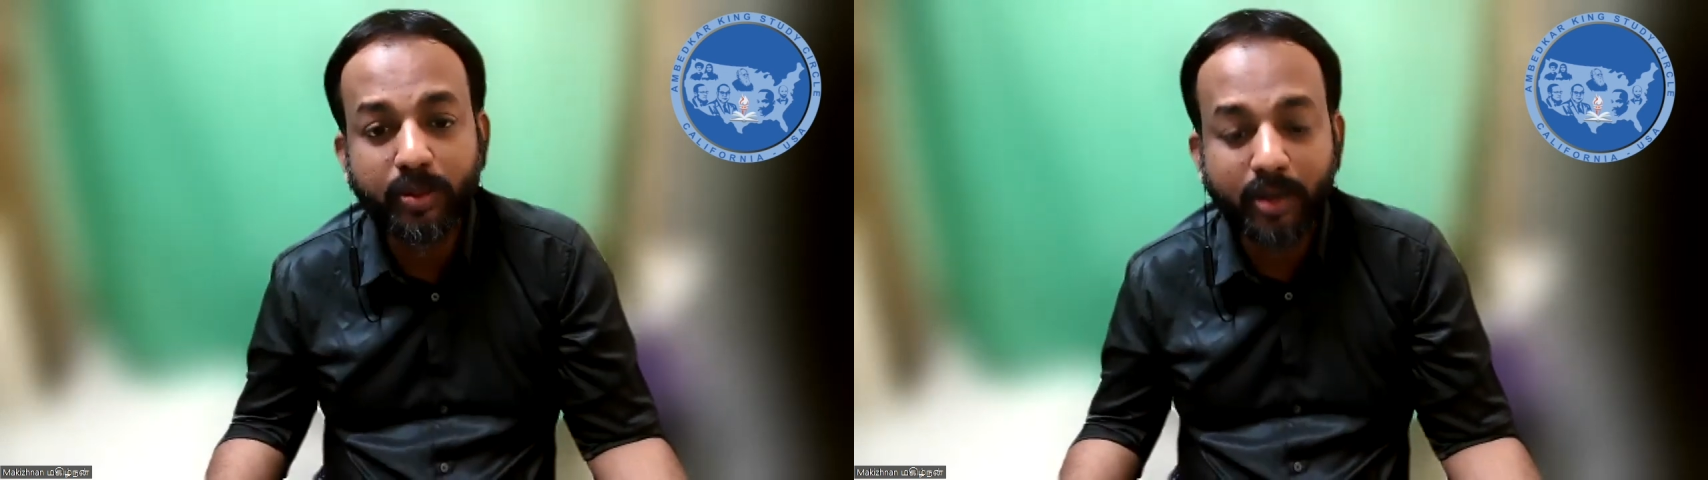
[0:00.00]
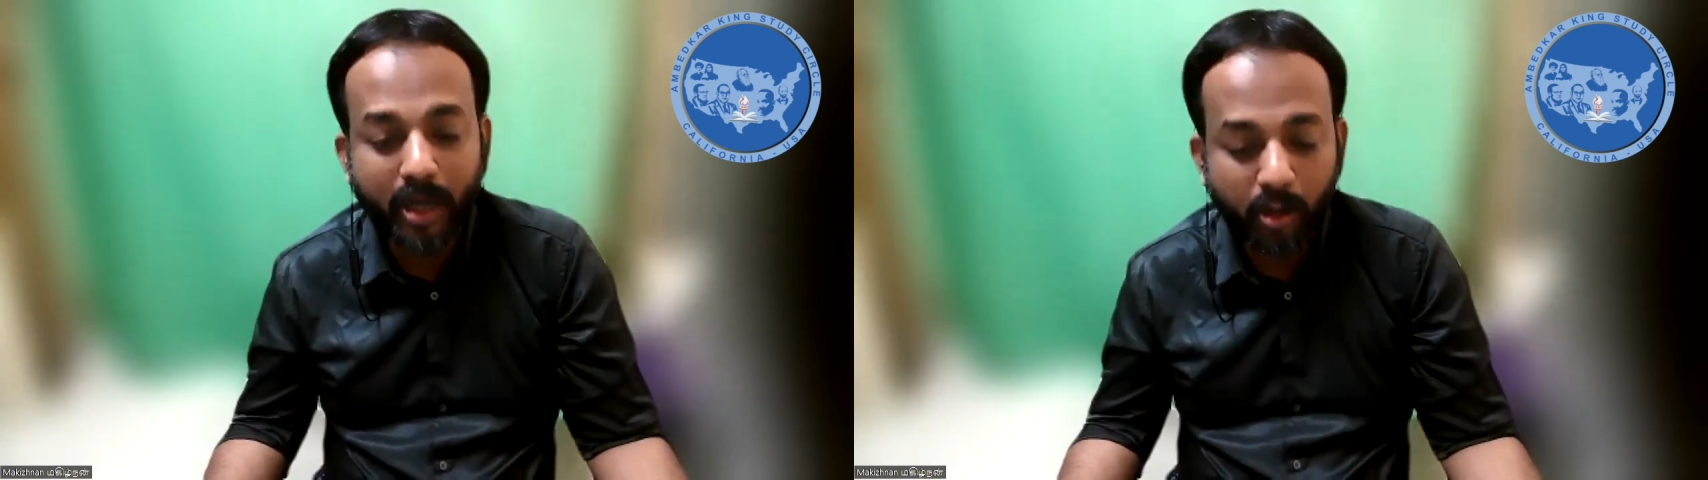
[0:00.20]

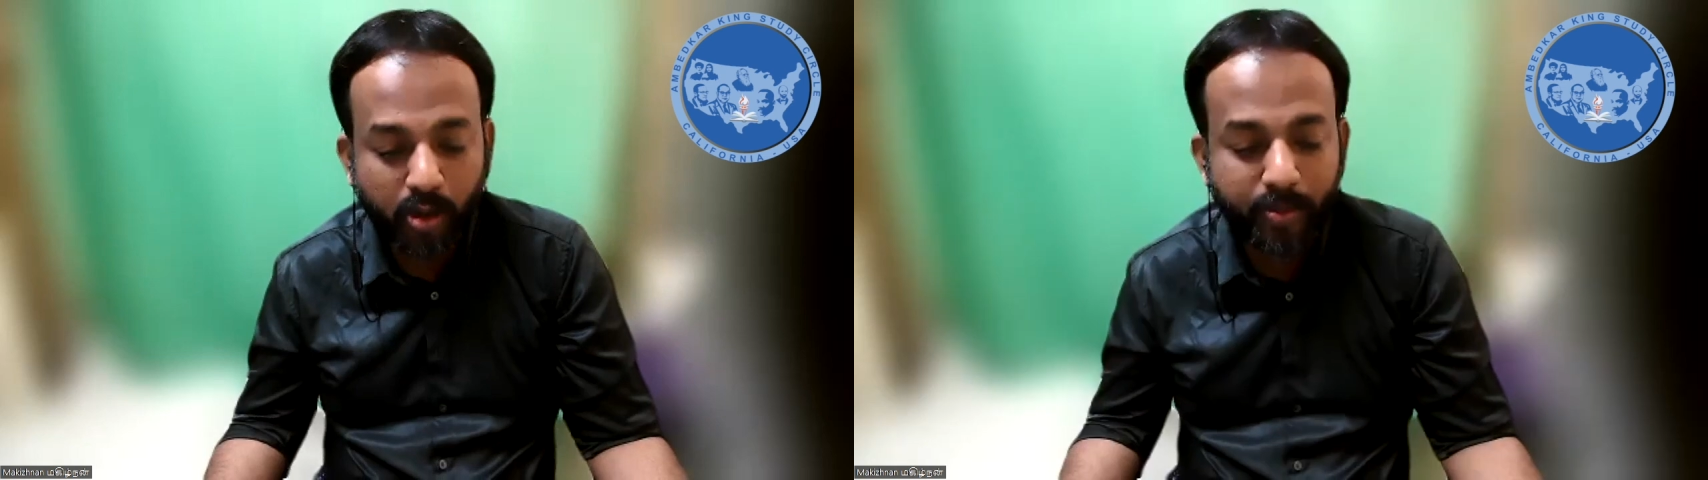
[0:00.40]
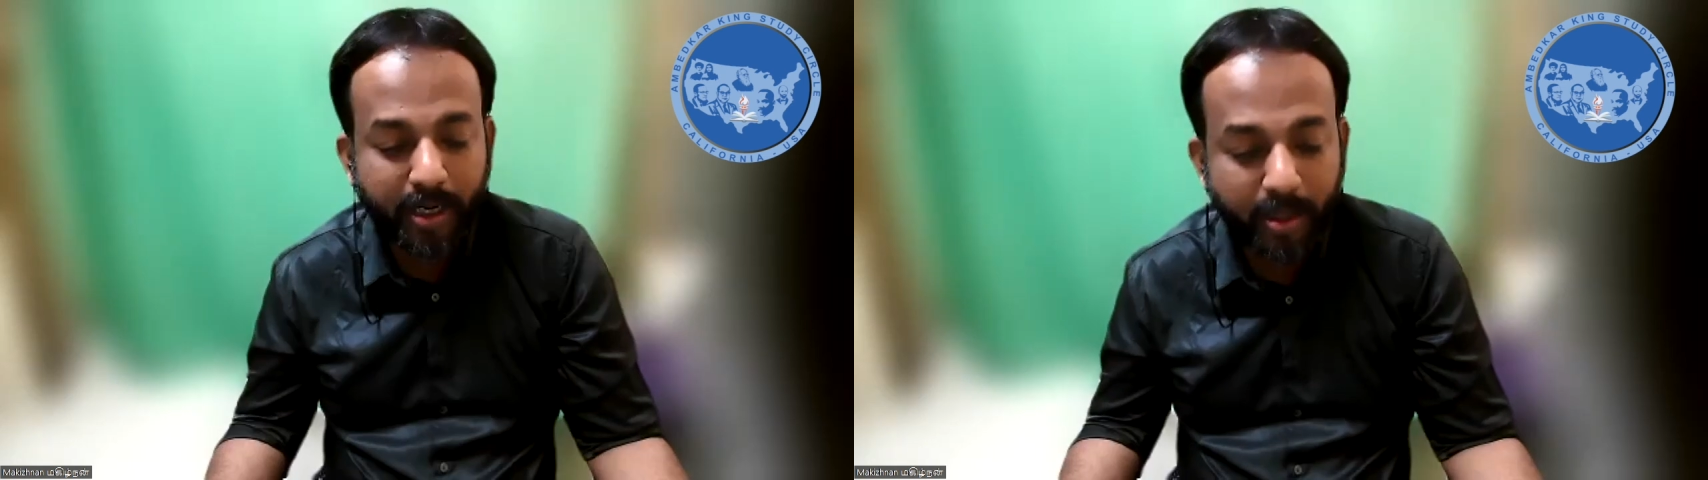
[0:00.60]
तमिलनाडु
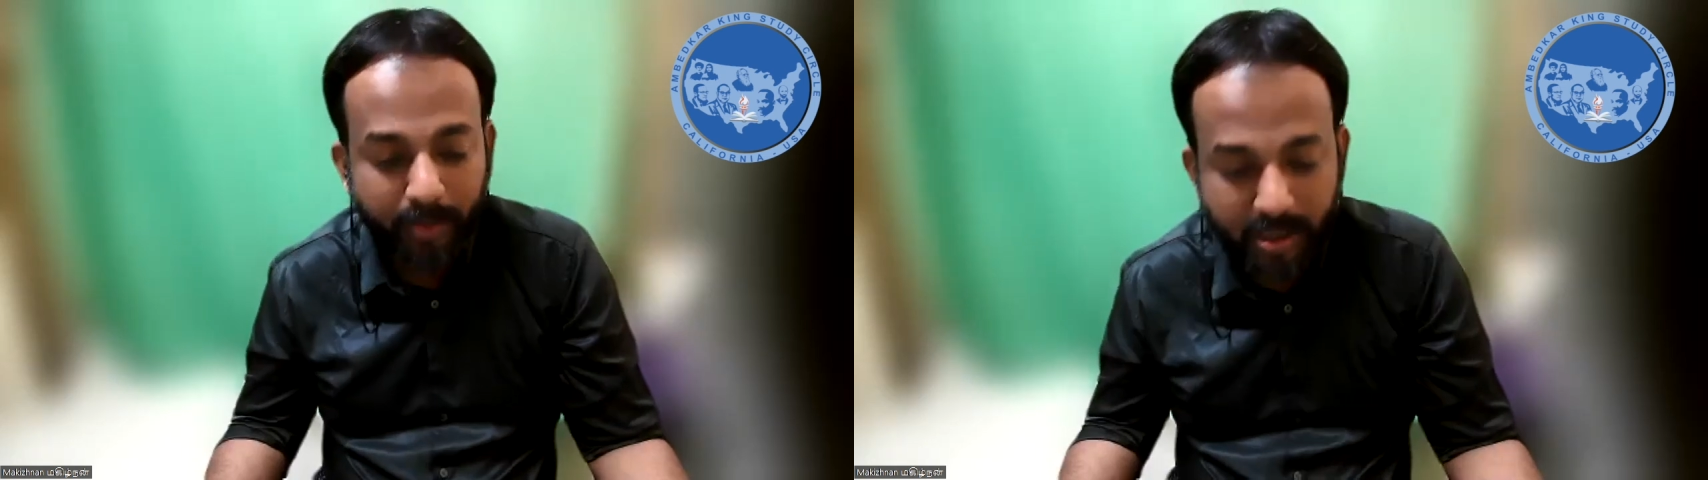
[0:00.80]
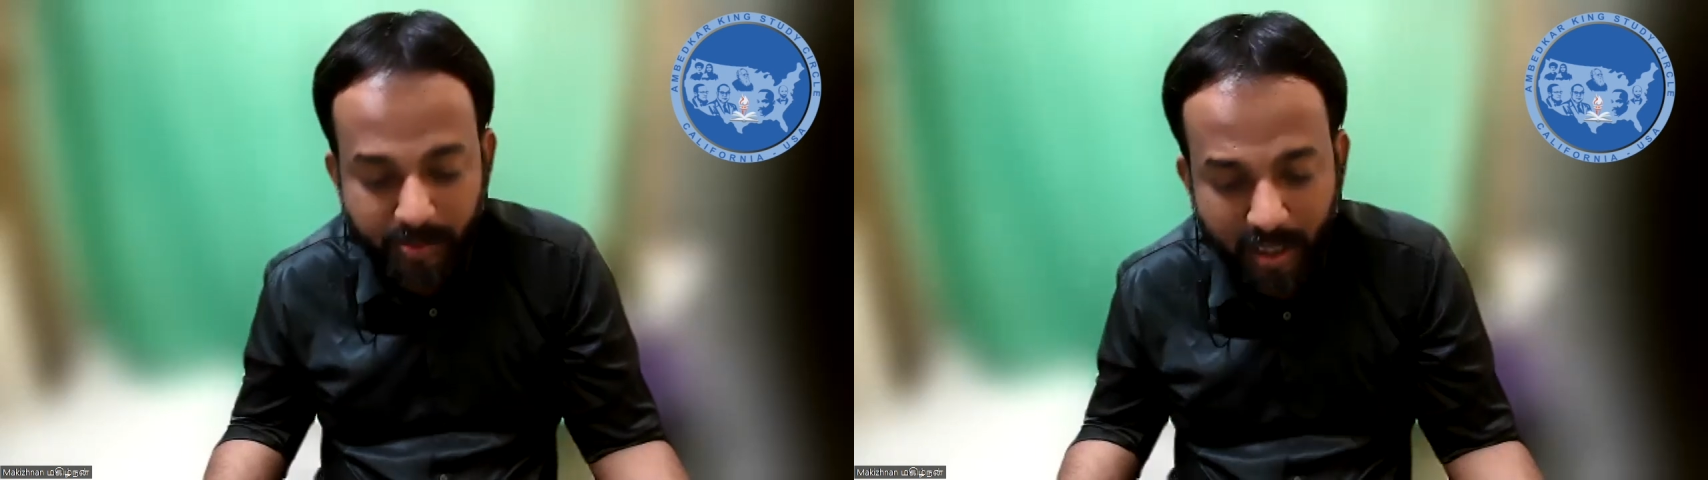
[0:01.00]
को बेटर
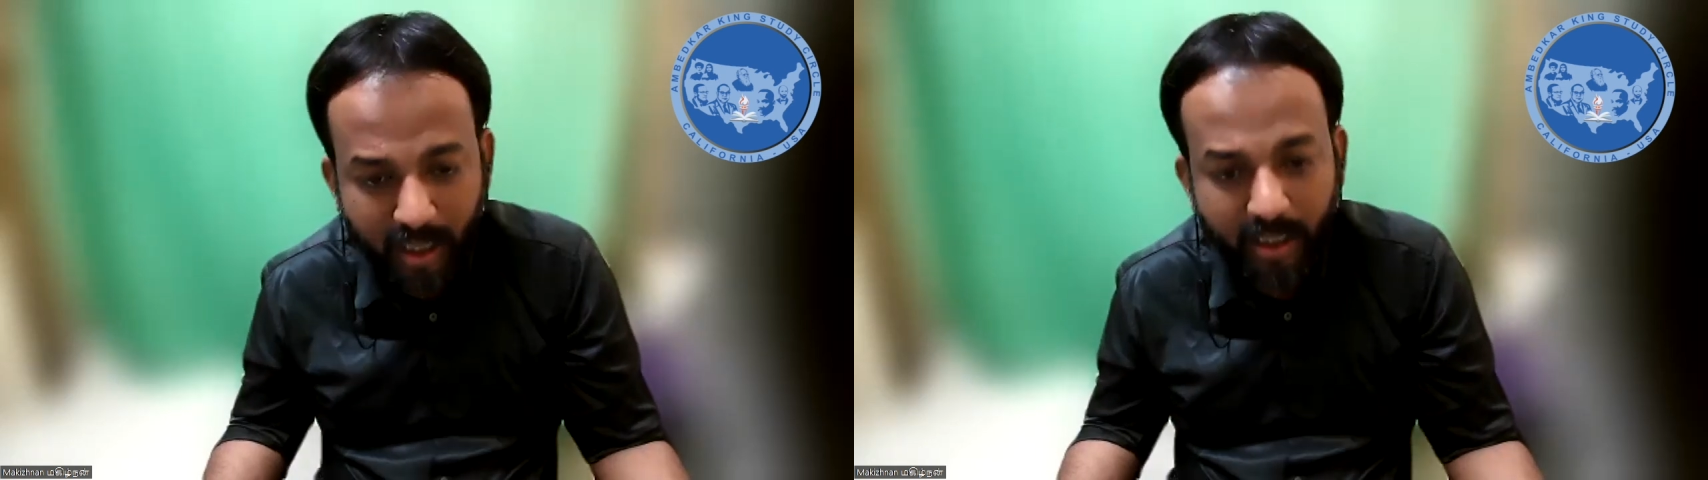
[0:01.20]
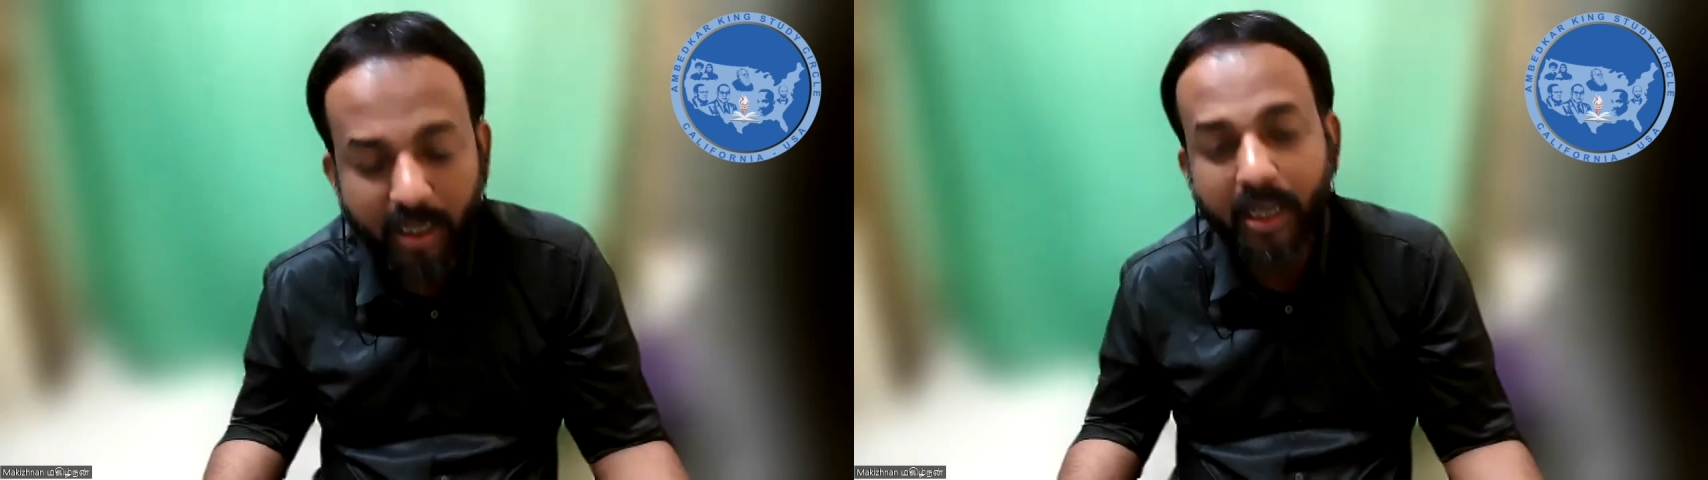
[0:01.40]
प्लेस
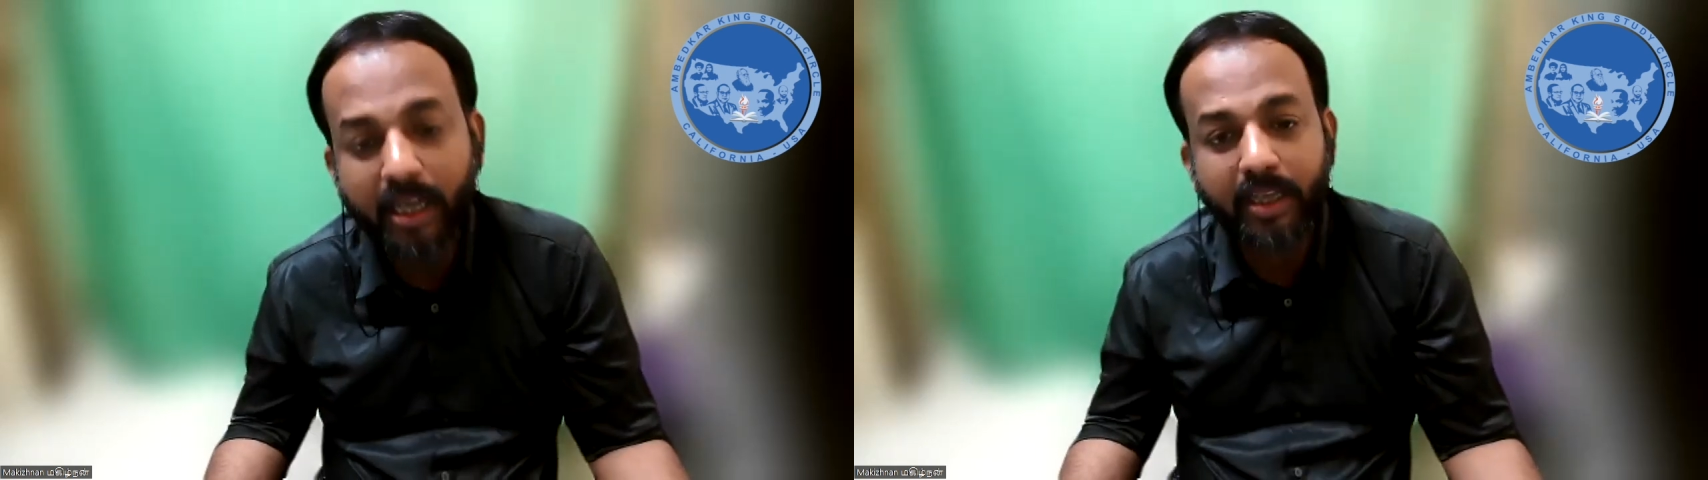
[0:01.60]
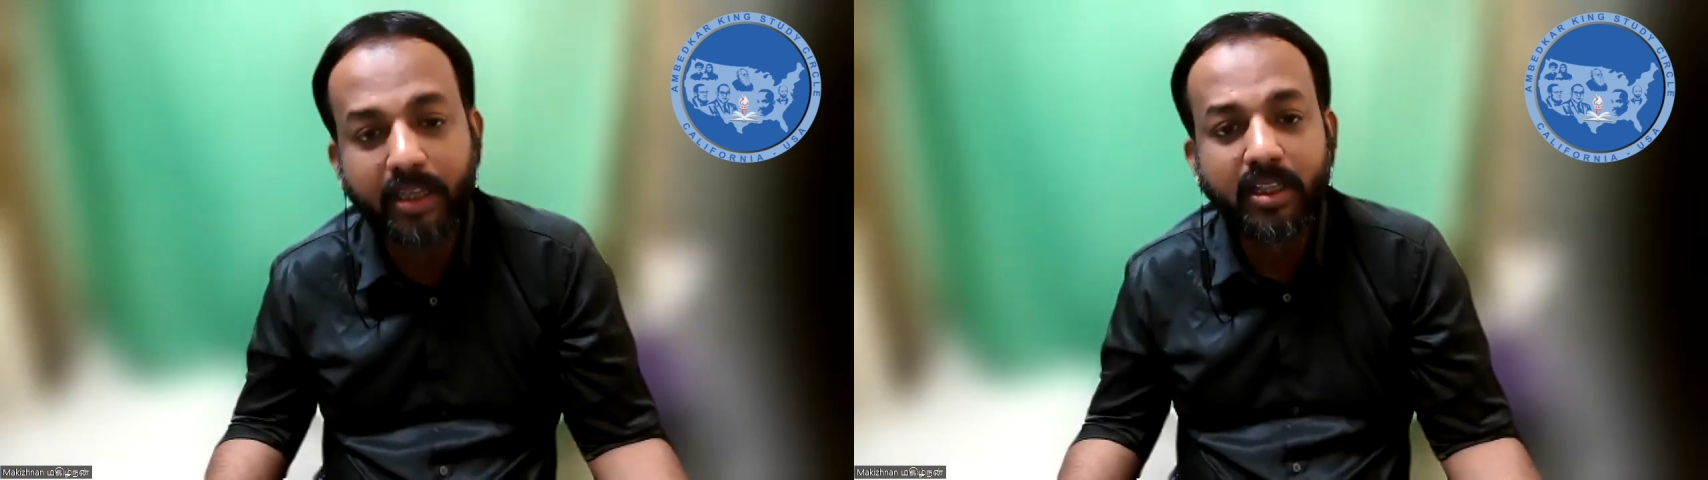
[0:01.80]
बनाकर रखा
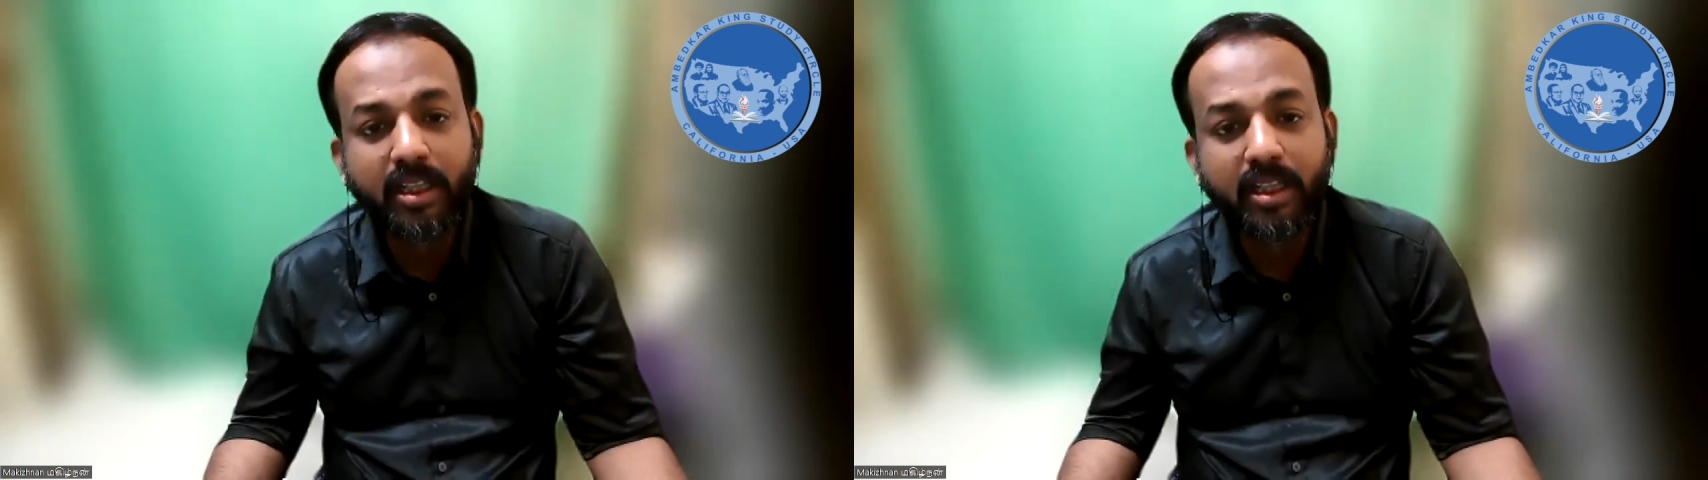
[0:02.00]
है